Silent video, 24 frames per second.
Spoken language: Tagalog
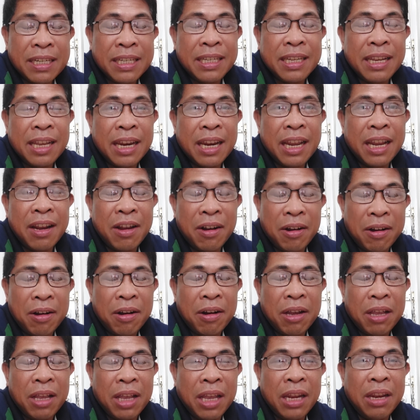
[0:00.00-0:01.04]
first year in
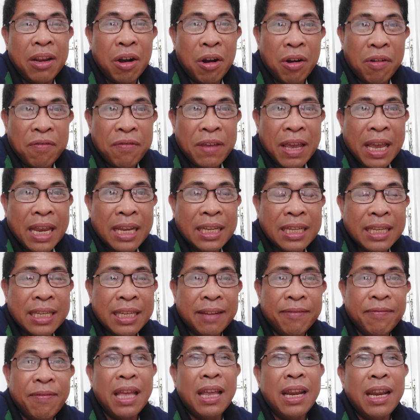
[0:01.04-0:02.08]
office in
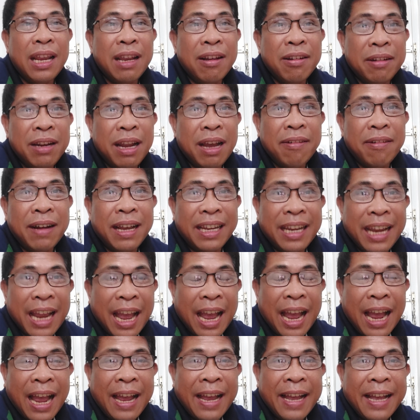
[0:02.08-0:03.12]
office. Very good daw
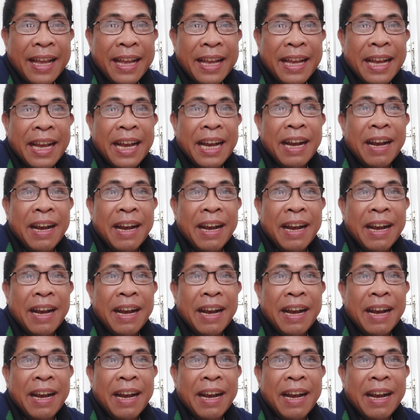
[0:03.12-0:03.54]
anya.